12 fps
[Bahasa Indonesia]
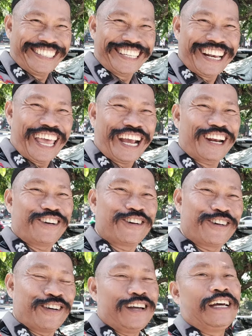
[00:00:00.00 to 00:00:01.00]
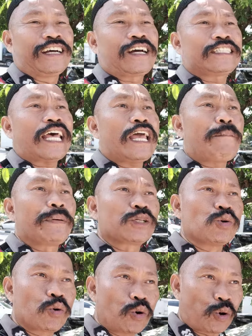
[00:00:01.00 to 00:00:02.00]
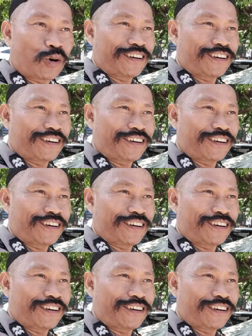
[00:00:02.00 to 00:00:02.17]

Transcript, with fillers: istilahnya kan ngono saya bersyukur